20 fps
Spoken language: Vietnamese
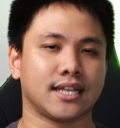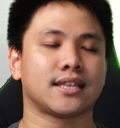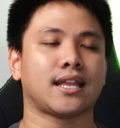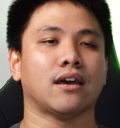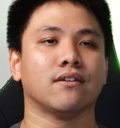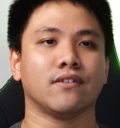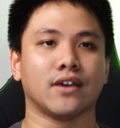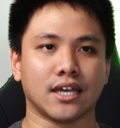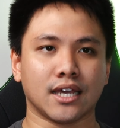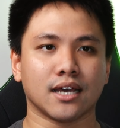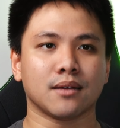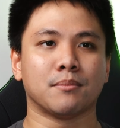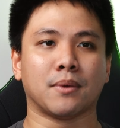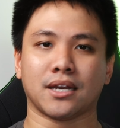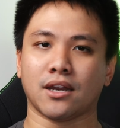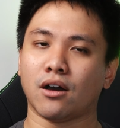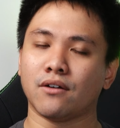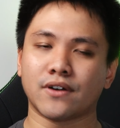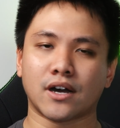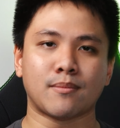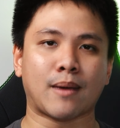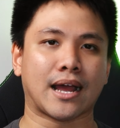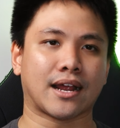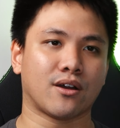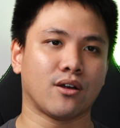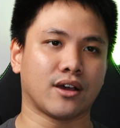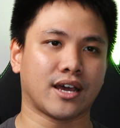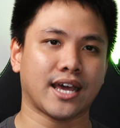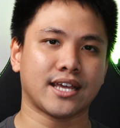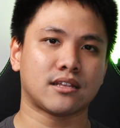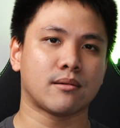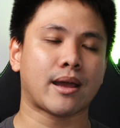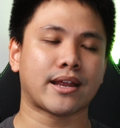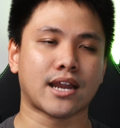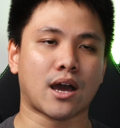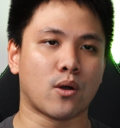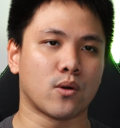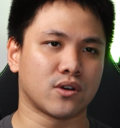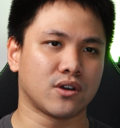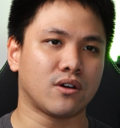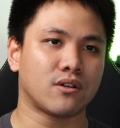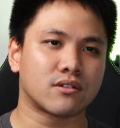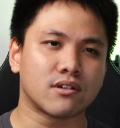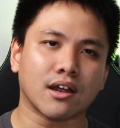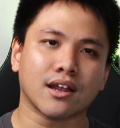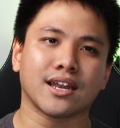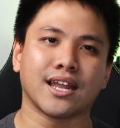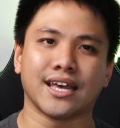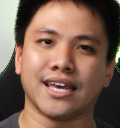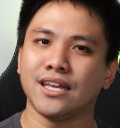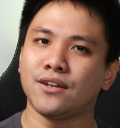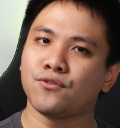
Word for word: Tại vì á, mình nói với các bạn rồi ngay từ ban đầu, nó rất là